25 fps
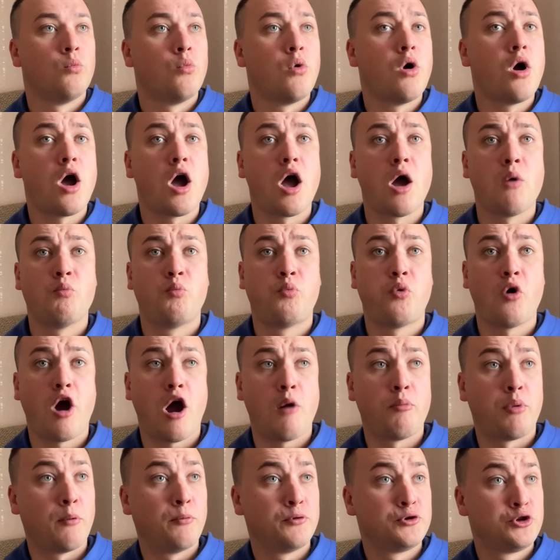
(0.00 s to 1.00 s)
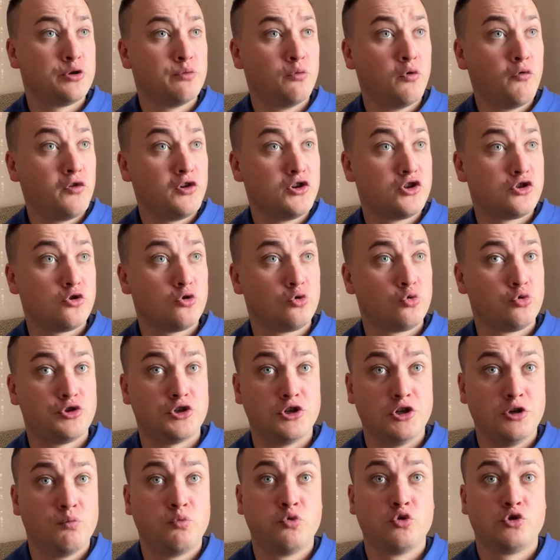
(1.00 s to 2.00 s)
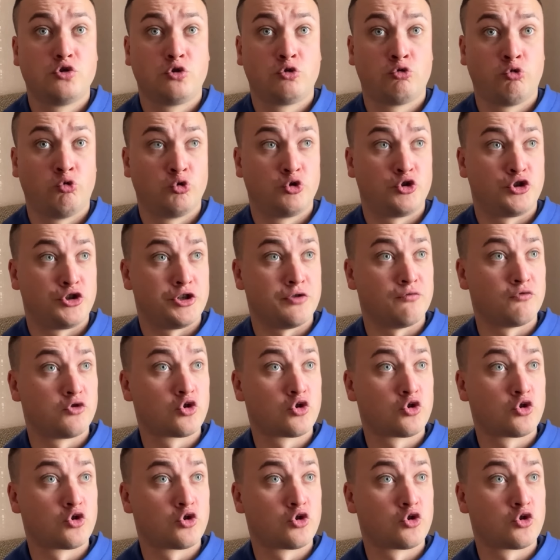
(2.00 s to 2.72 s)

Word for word: Мам, папа, а почему в институте не будет лучше, чем в